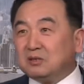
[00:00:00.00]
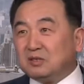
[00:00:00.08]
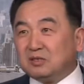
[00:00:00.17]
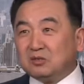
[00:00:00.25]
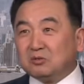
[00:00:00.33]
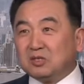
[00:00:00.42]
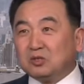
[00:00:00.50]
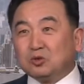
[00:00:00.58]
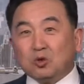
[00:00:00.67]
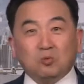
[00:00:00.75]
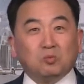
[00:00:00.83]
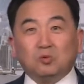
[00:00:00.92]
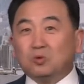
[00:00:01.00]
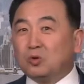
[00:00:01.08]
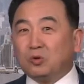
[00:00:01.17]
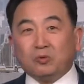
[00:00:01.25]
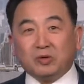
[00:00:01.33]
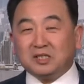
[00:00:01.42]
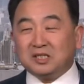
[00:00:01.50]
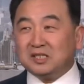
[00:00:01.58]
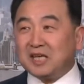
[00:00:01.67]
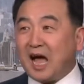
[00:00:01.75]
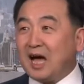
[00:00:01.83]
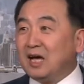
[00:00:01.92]
就是众目睽睽之
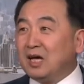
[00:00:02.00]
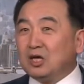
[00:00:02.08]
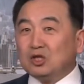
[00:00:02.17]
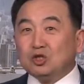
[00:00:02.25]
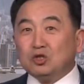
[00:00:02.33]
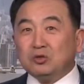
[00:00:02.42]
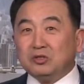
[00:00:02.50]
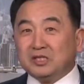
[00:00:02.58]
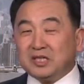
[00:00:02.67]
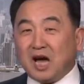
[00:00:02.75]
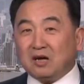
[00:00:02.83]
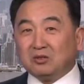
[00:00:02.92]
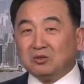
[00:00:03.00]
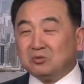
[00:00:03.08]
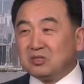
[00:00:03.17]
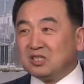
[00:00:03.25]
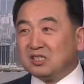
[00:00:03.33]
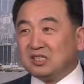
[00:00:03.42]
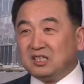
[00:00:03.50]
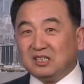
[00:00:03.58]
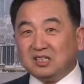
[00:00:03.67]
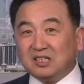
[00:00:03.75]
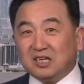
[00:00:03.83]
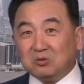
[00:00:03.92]
下去讲究自己
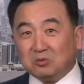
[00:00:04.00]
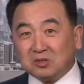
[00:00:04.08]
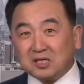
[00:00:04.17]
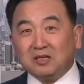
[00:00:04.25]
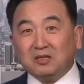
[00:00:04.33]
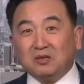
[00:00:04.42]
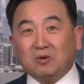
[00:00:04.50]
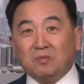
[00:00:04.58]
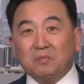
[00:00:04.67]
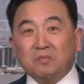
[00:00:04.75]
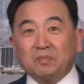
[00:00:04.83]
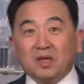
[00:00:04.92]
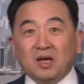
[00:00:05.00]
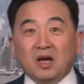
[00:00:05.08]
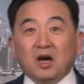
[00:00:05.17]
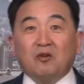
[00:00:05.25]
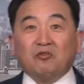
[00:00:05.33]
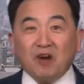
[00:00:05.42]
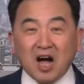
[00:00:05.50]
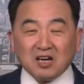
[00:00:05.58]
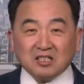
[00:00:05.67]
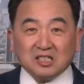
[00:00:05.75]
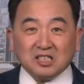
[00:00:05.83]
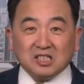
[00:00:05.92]
的那种占有，
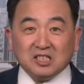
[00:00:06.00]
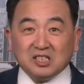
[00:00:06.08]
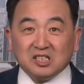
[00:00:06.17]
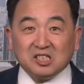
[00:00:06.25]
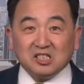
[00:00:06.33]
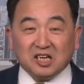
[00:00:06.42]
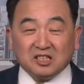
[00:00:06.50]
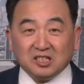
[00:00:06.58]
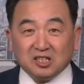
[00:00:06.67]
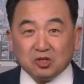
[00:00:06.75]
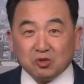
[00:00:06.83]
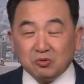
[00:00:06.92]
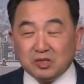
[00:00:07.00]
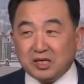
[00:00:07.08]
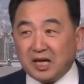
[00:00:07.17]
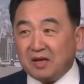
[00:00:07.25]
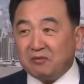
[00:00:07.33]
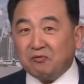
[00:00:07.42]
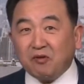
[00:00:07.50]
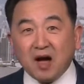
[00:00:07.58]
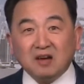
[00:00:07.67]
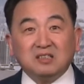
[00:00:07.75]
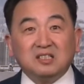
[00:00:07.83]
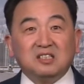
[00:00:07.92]
放弃是人的尊严，
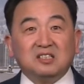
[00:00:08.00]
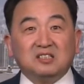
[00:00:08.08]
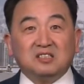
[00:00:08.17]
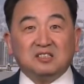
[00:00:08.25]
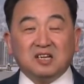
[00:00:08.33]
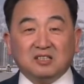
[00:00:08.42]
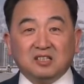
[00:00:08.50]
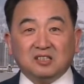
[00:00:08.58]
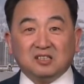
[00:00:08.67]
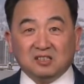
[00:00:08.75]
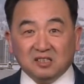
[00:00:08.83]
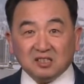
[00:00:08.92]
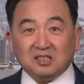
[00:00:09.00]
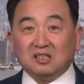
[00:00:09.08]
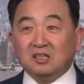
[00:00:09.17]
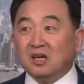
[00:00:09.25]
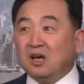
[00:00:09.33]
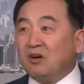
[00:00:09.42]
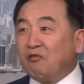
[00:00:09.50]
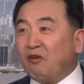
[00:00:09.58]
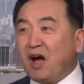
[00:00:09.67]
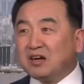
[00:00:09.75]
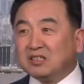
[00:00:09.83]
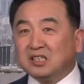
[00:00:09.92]
放弃是人的德行，
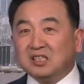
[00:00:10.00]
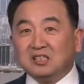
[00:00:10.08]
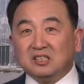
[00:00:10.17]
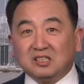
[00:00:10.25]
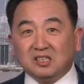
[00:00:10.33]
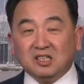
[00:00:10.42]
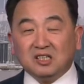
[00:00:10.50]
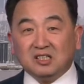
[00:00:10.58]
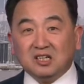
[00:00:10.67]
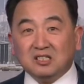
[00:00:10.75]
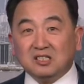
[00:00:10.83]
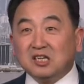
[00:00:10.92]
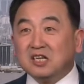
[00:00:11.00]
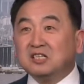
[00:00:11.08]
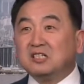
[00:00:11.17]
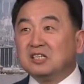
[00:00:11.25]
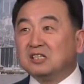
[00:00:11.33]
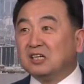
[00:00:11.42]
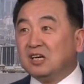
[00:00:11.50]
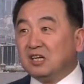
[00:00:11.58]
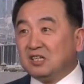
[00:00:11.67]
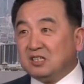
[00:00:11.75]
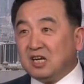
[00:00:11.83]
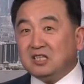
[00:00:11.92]
放弃是一个人真正
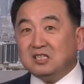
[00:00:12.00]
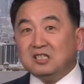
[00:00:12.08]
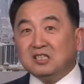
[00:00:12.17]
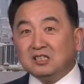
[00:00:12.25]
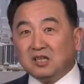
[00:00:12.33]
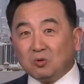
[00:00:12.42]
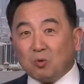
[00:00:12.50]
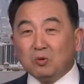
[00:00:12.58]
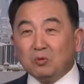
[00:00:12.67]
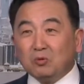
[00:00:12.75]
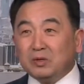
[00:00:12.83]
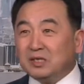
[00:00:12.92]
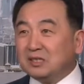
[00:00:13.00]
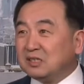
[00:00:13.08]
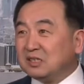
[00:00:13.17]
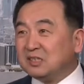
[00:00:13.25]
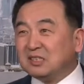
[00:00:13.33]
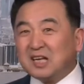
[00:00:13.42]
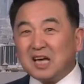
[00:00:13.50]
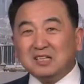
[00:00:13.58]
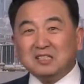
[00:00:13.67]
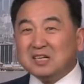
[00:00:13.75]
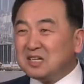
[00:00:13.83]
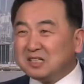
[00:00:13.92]
人性的光辉。这是在
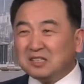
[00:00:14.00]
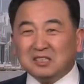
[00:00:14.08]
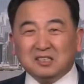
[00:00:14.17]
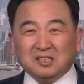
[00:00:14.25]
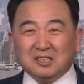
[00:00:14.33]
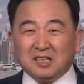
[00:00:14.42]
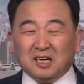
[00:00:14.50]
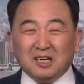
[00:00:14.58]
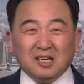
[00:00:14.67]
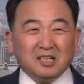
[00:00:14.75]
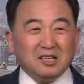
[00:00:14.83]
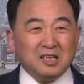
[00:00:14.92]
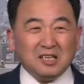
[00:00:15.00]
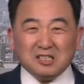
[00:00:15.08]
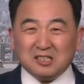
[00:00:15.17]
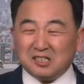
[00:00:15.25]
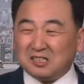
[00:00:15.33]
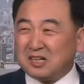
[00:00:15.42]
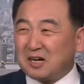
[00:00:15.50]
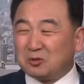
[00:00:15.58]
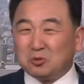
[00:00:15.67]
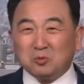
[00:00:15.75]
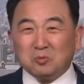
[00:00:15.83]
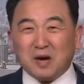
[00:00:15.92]
任何的历史上
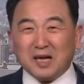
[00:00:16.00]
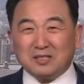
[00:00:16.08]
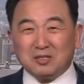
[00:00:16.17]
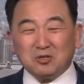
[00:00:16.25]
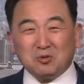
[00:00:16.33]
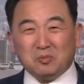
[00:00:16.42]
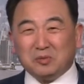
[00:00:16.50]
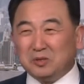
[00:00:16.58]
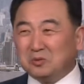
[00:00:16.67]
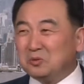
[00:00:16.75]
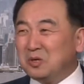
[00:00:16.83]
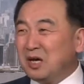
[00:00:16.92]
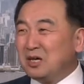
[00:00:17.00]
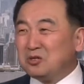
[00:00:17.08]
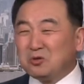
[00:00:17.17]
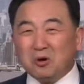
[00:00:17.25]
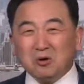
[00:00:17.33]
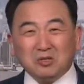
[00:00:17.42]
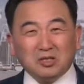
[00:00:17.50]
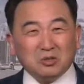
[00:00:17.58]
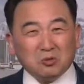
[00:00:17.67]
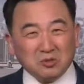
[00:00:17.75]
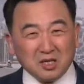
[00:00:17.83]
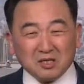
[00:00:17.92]
中外的作品中，所有人
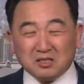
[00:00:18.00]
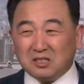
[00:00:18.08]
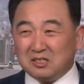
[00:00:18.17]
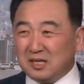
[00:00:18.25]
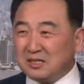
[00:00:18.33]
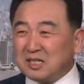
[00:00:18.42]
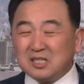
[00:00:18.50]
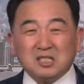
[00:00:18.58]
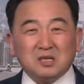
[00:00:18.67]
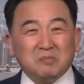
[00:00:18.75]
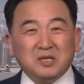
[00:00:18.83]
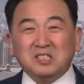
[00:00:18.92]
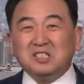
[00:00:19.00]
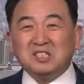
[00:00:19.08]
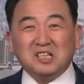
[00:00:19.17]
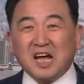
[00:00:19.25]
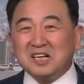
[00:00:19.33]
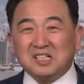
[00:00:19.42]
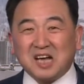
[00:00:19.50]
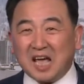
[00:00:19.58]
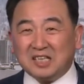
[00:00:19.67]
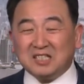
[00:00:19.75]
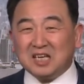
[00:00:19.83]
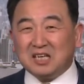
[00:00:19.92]
都认可，人的生命自然展
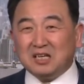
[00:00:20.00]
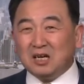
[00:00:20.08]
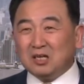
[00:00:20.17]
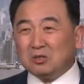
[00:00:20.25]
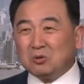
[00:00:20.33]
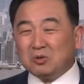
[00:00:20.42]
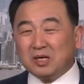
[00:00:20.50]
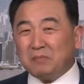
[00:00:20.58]
现。都可以